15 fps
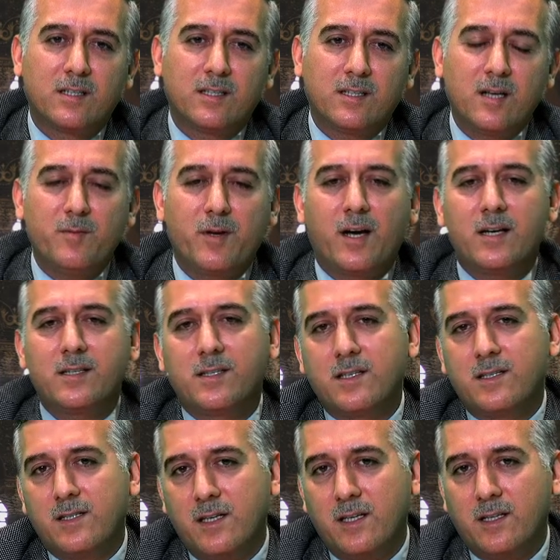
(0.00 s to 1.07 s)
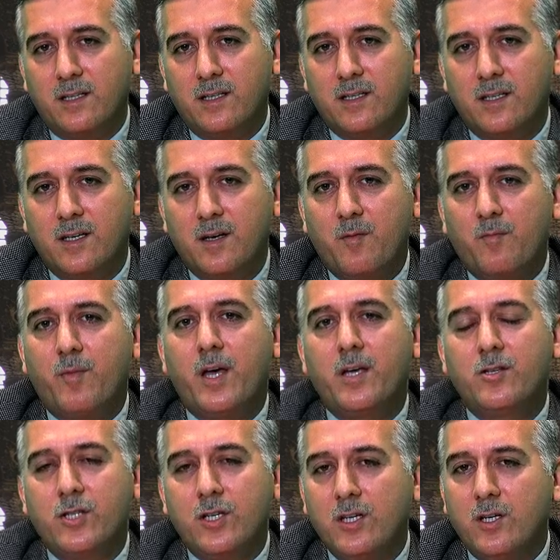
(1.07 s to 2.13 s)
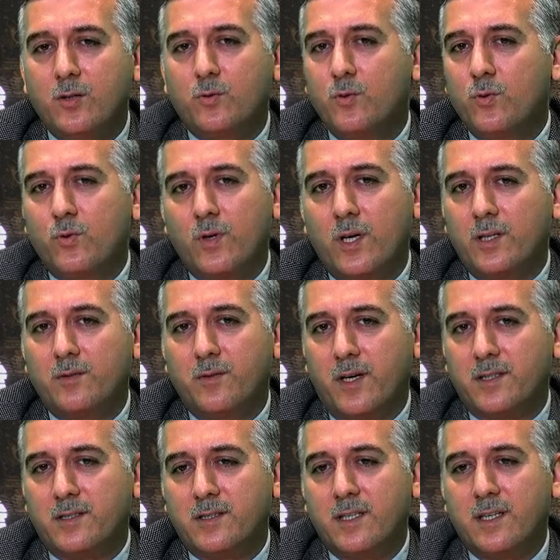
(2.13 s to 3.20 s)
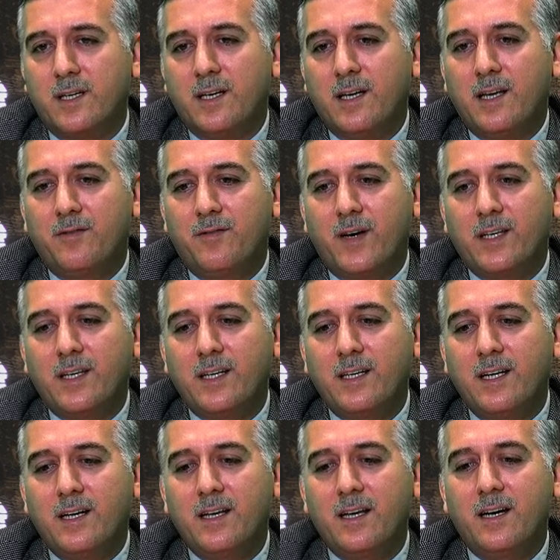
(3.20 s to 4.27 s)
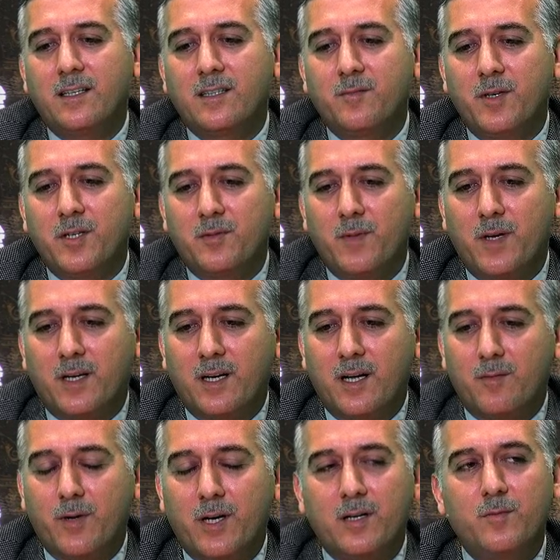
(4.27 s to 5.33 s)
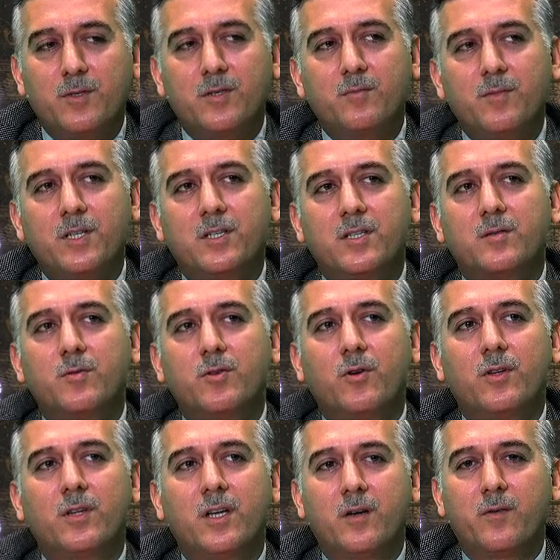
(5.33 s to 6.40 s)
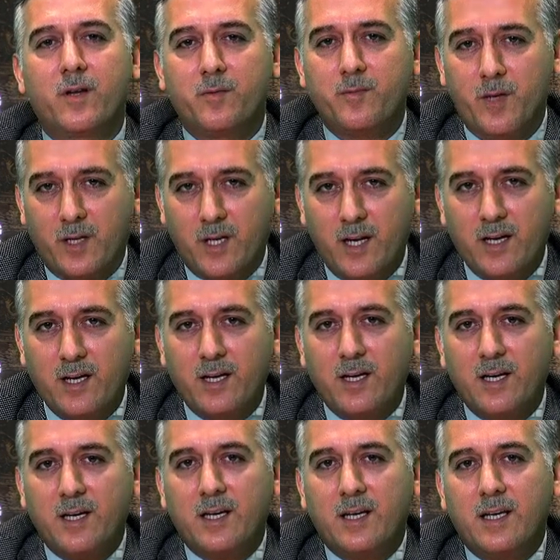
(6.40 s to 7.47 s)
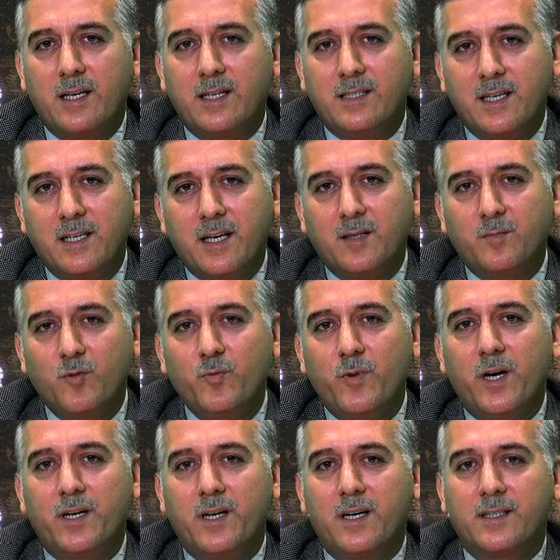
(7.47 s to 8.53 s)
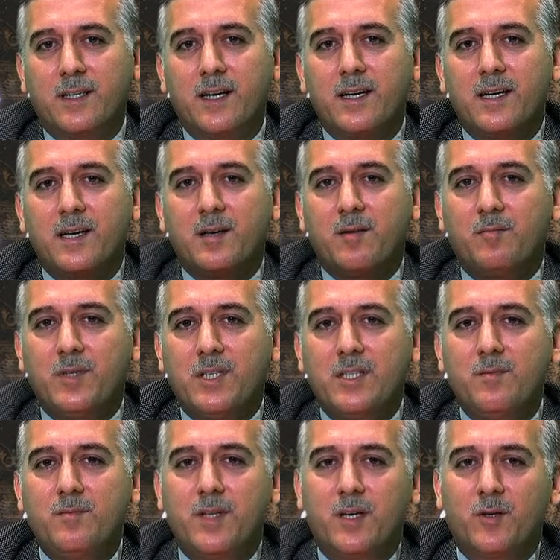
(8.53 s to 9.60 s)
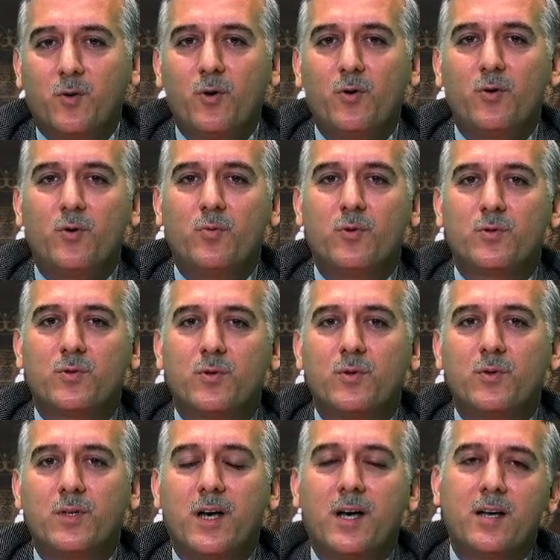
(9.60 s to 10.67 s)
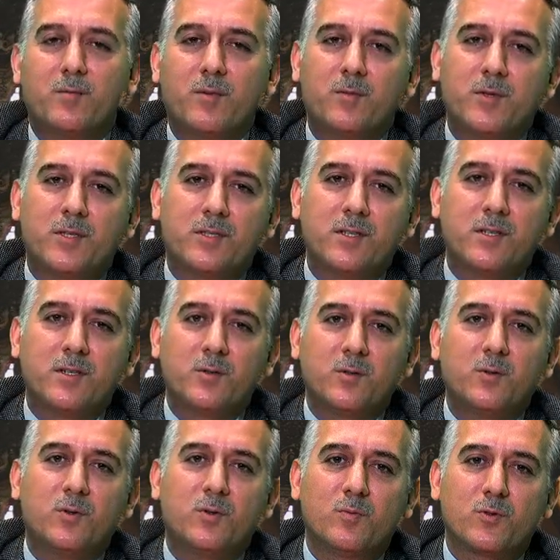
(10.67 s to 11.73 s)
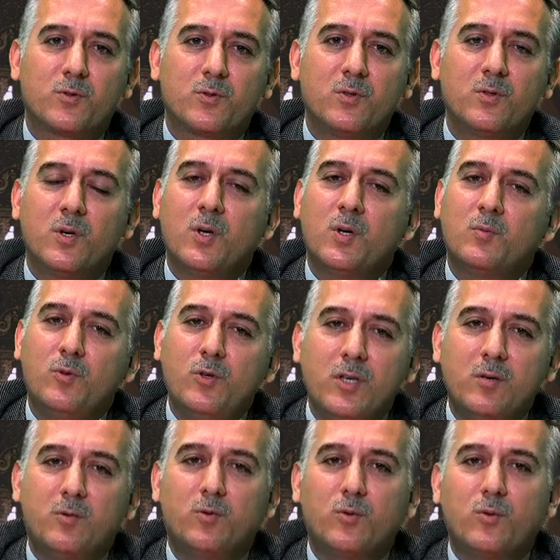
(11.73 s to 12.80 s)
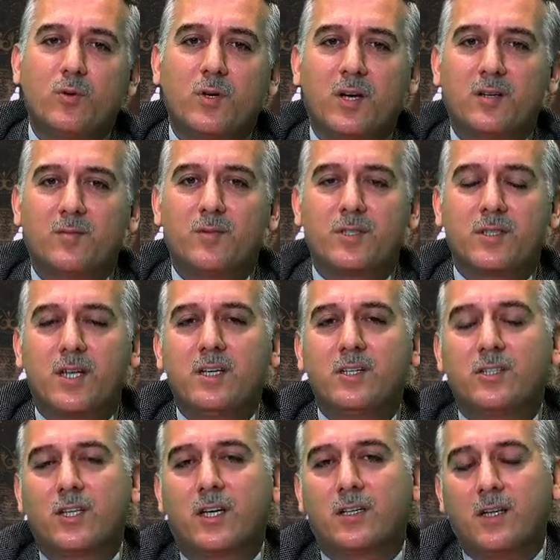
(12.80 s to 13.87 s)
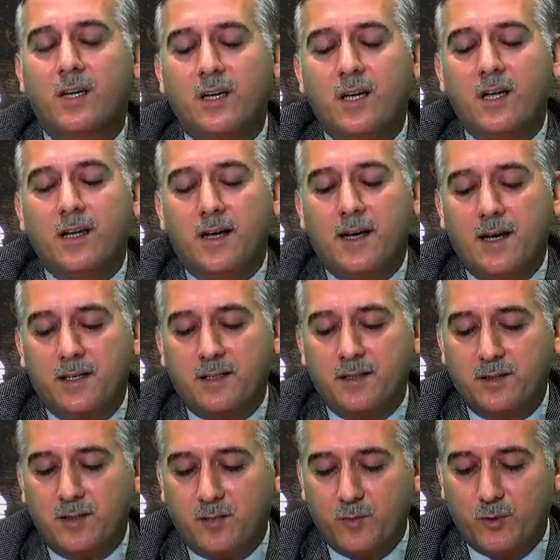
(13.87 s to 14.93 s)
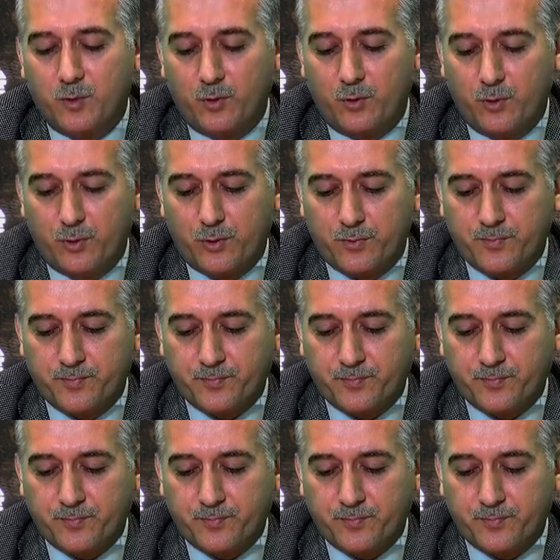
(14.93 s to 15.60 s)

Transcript: değil mi? Hasislik, bencillik duyguları var. E, fakirlere yardım etmekle, malımızın bir kısmını onlara vermekle e, zekat bu manada bizim de gönlümüzü, kalbimizi, ruhumuzu bu gibi duygularımızı da inşallah arındırmış oluyor.